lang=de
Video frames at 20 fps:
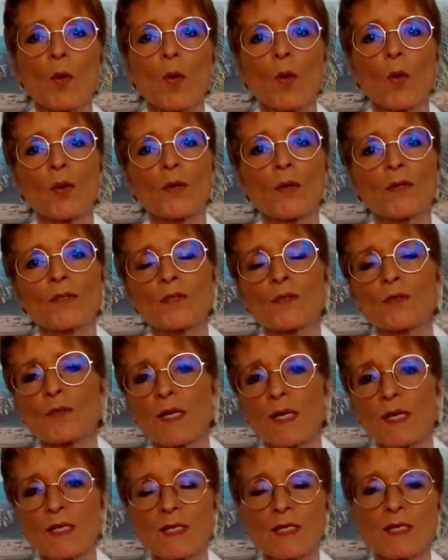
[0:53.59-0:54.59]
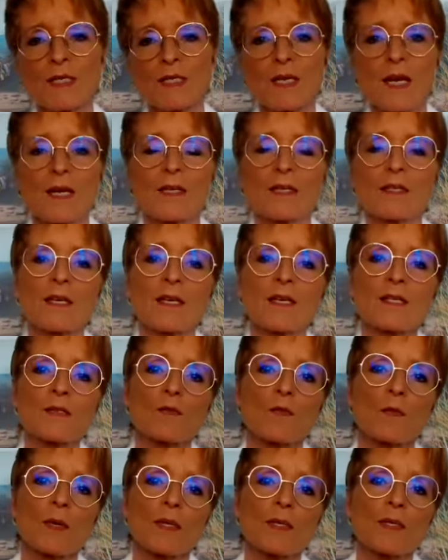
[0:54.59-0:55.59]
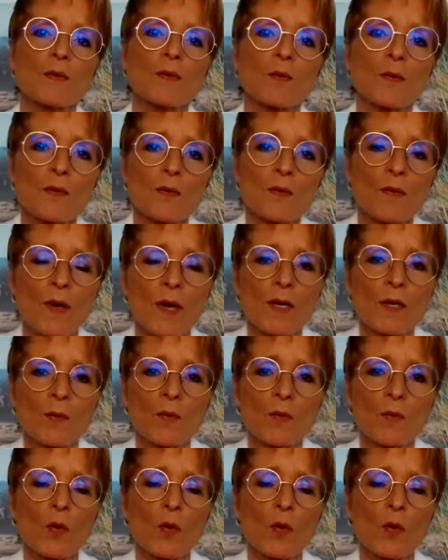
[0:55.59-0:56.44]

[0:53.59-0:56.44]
und du gehst in eine Transformation zu einem